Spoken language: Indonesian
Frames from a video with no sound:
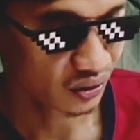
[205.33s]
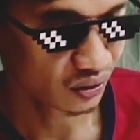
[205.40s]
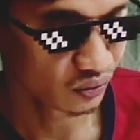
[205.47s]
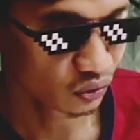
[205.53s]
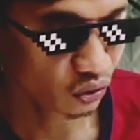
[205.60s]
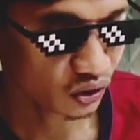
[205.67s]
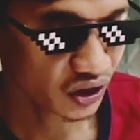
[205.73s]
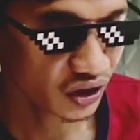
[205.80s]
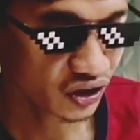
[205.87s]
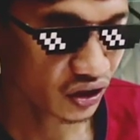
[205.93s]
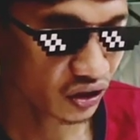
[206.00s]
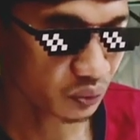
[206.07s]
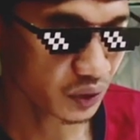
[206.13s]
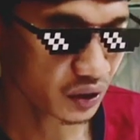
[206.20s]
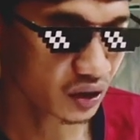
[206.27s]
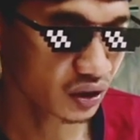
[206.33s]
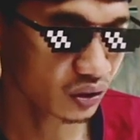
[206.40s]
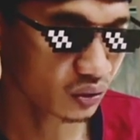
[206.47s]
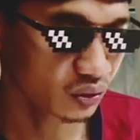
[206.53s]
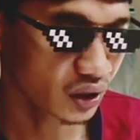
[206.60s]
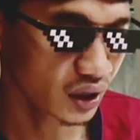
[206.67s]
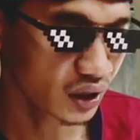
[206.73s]
Untuk Sinsi seperti
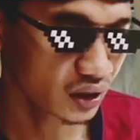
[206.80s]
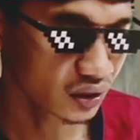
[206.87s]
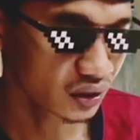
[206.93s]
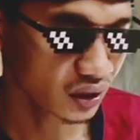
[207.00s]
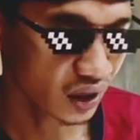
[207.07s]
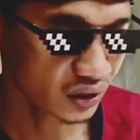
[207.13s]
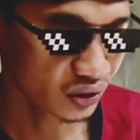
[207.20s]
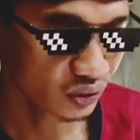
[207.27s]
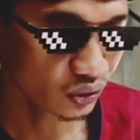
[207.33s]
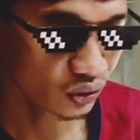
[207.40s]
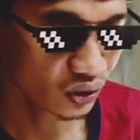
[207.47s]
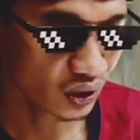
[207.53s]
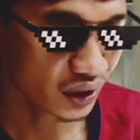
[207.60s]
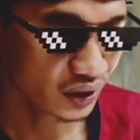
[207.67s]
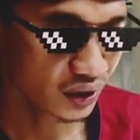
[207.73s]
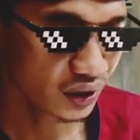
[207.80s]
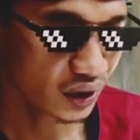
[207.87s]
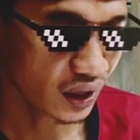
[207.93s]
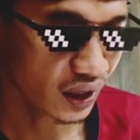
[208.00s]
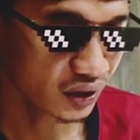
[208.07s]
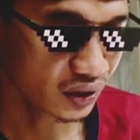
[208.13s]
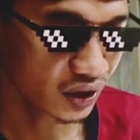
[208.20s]
itu dan lanjut lagi
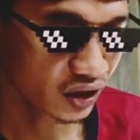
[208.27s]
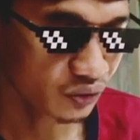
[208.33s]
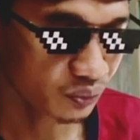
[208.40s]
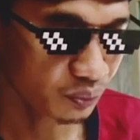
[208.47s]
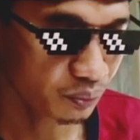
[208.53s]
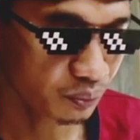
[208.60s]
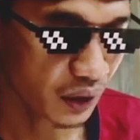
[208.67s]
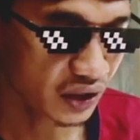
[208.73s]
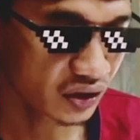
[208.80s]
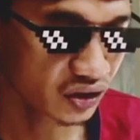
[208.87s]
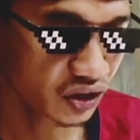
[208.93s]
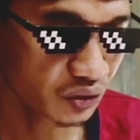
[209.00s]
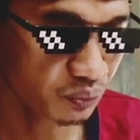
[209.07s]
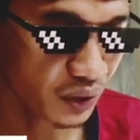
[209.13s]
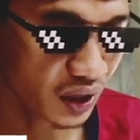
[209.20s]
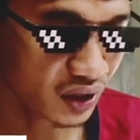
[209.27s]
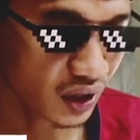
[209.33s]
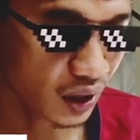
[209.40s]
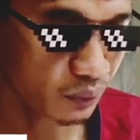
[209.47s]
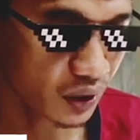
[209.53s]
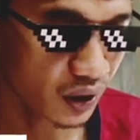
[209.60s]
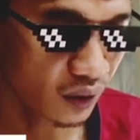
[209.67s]
Handes Panji
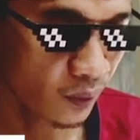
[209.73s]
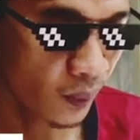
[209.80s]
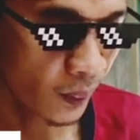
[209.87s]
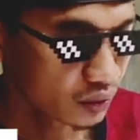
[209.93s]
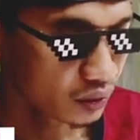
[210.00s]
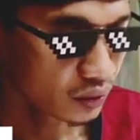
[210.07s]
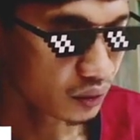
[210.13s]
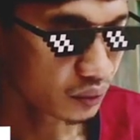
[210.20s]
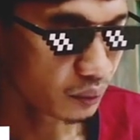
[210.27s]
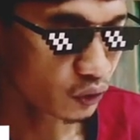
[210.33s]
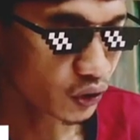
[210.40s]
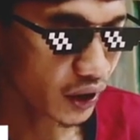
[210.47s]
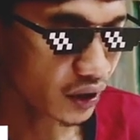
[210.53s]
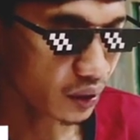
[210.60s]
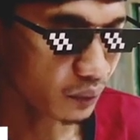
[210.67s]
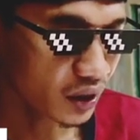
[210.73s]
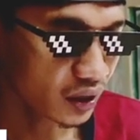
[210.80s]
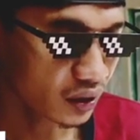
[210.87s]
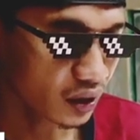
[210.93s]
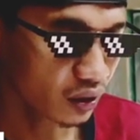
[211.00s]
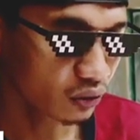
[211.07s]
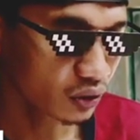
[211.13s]
Pratama. Mau tanya
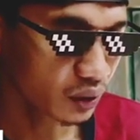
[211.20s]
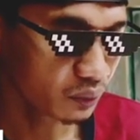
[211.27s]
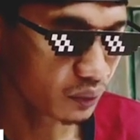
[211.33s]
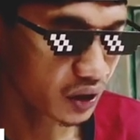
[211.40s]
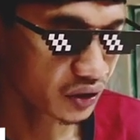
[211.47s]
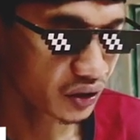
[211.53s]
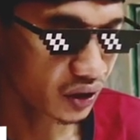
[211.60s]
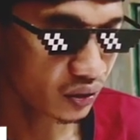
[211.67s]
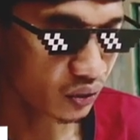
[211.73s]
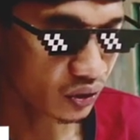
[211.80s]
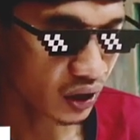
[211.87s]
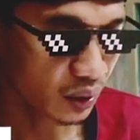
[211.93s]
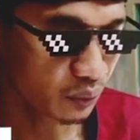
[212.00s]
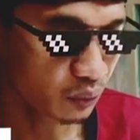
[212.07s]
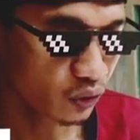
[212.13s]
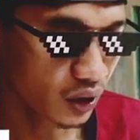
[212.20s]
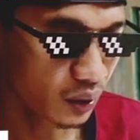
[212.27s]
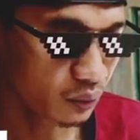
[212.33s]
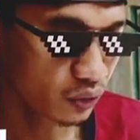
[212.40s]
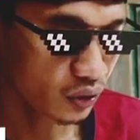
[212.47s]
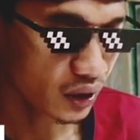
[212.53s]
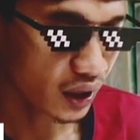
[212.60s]
bang, kalau udah bleaching terus
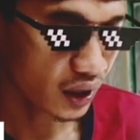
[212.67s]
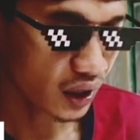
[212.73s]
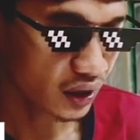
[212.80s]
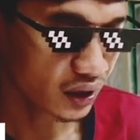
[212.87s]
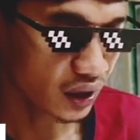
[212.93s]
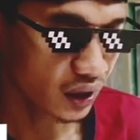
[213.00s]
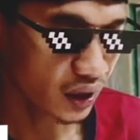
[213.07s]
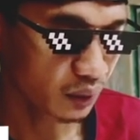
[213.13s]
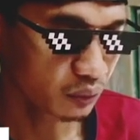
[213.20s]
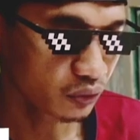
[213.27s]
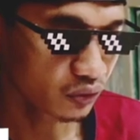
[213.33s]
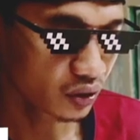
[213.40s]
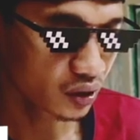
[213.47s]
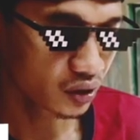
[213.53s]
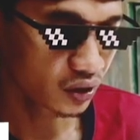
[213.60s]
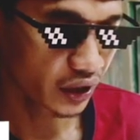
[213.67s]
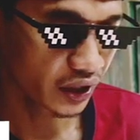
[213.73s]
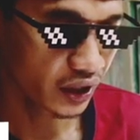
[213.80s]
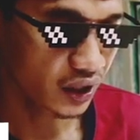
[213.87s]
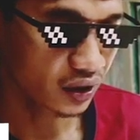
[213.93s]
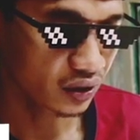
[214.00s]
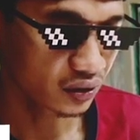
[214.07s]
abu-abu kan agak abu
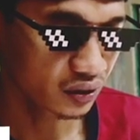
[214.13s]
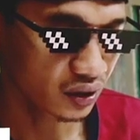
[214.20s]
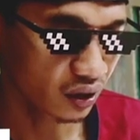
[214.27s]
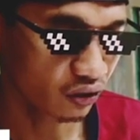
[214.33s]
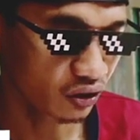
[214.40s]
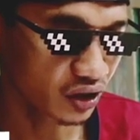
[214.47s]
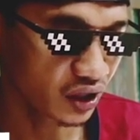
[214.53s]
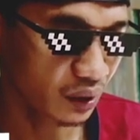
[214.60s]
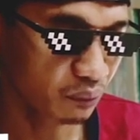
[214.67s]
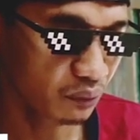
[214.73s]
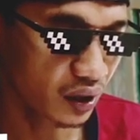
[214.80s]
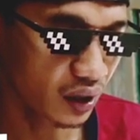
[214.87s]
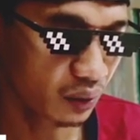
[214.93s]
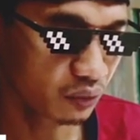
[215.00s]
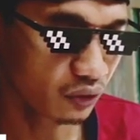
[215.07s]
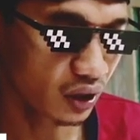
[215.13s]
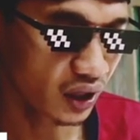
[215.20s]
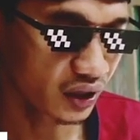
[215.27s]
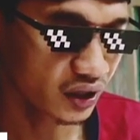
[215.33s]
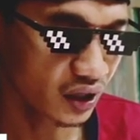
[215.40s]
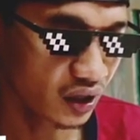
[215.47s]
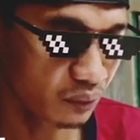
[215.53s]
kekuningan. Kalau ditambah abu
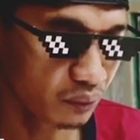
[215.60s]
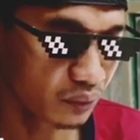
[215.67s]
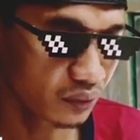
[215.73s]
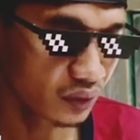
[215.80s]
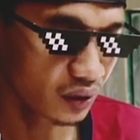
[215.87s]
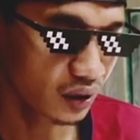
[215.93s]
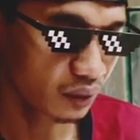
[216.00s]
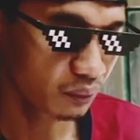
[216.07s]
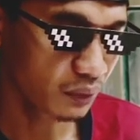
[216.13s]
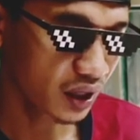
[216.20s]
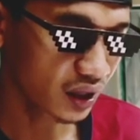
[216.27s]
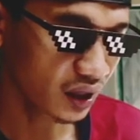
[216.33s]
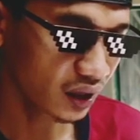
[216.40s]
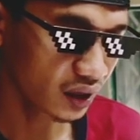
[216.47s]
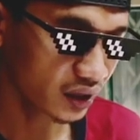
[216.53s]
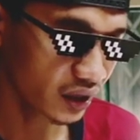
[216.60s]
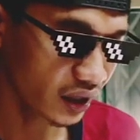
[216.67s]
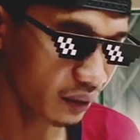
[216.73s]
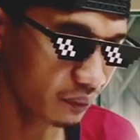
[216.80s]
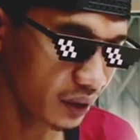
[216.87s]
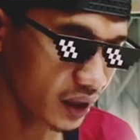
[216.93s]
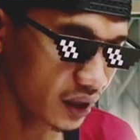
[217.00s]
lagi ya bakal
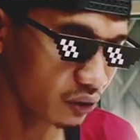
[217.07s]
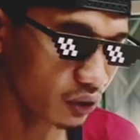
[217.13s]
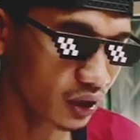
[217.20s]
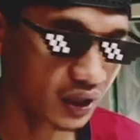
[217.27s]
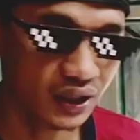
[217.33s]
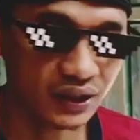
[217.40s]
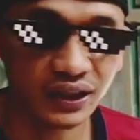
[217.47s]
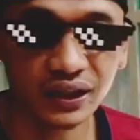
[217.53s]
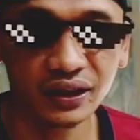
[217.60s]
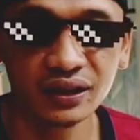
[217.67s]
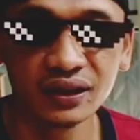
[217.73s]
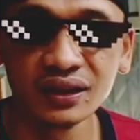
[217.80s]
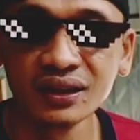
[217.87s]
kayak mana warnanya ya?